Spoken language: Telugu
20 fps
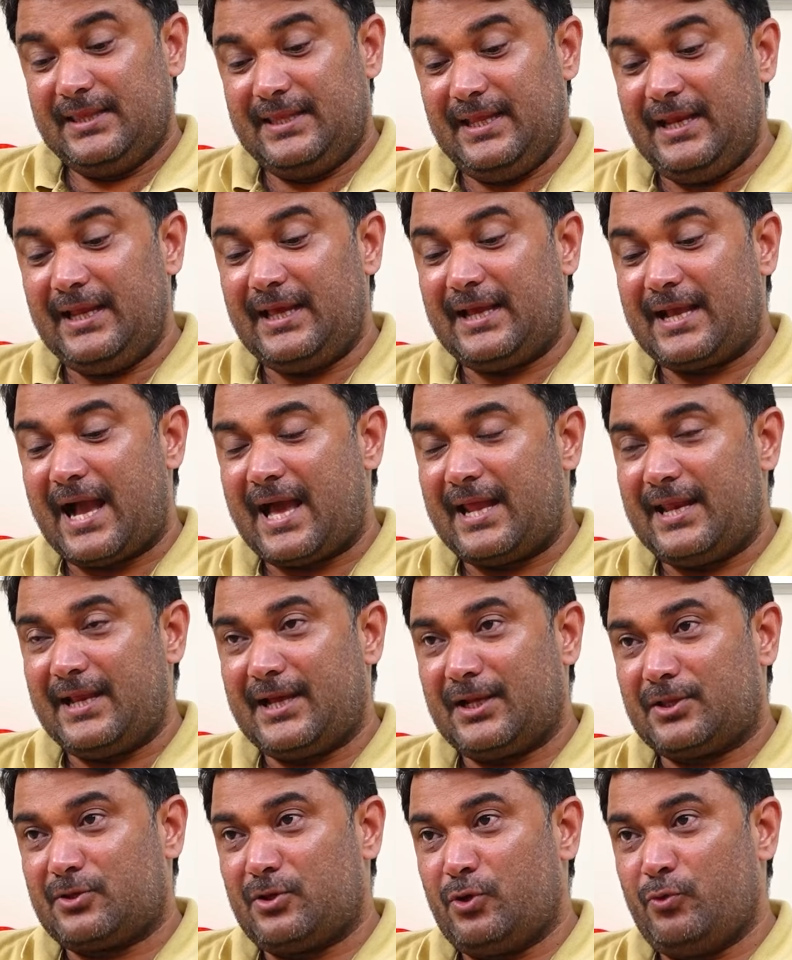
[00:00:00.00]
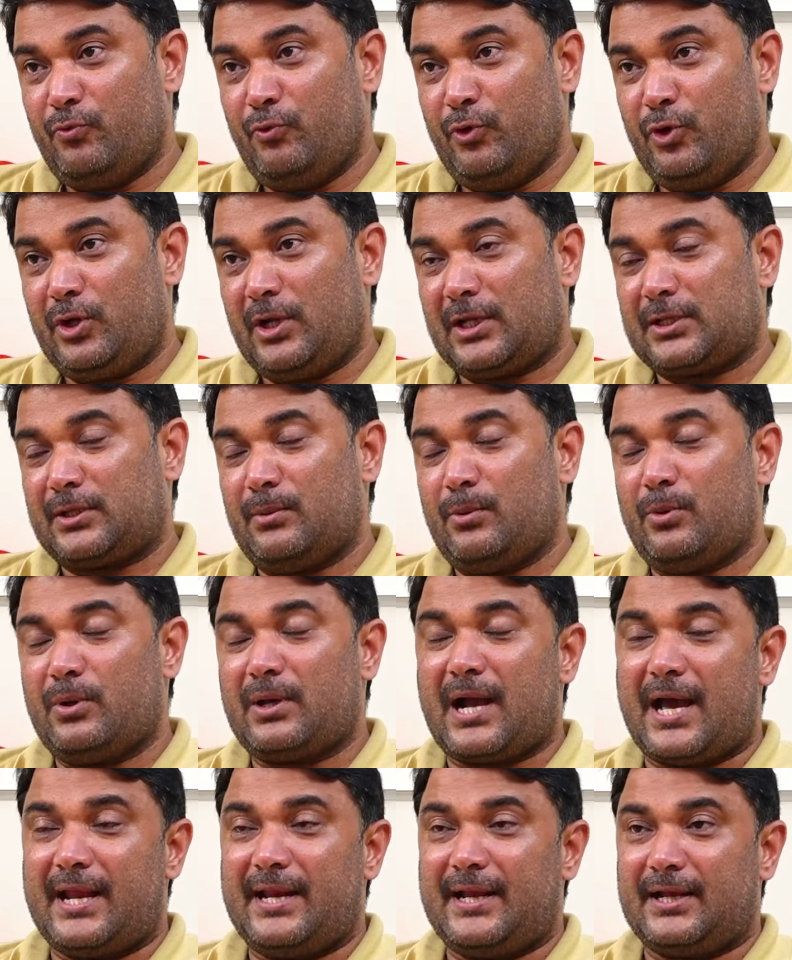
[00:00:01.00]
దీనికి కార్యకర్తలు ఉడుకు రక్తంలో ఉన్న
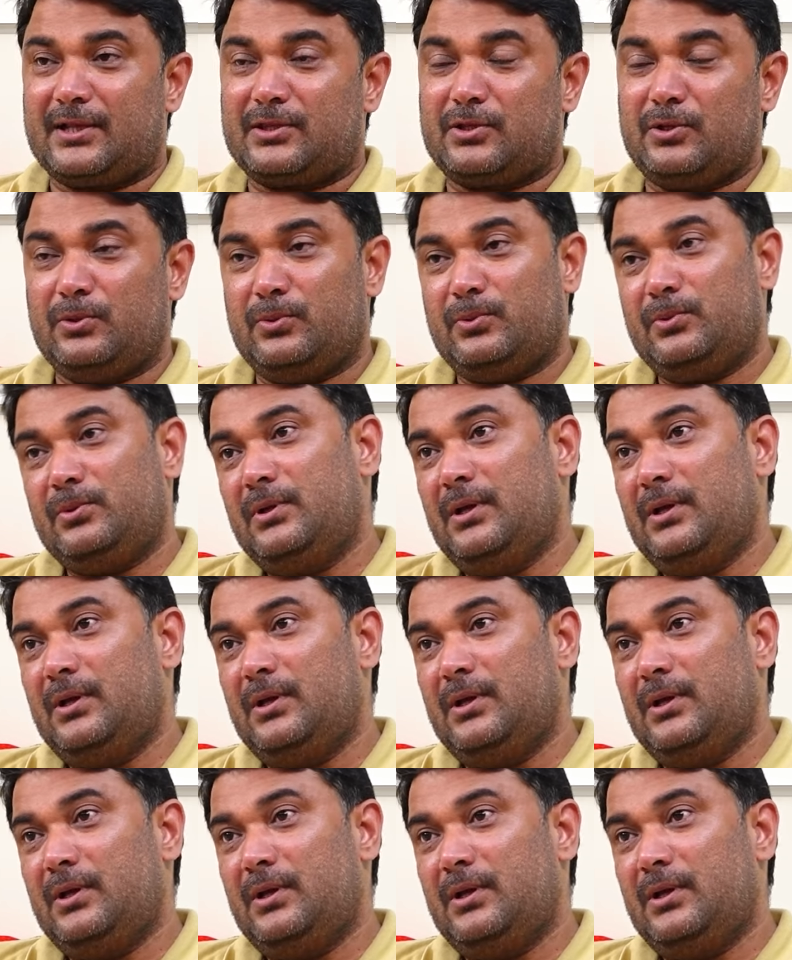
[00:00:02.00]
కార్యకర్తలు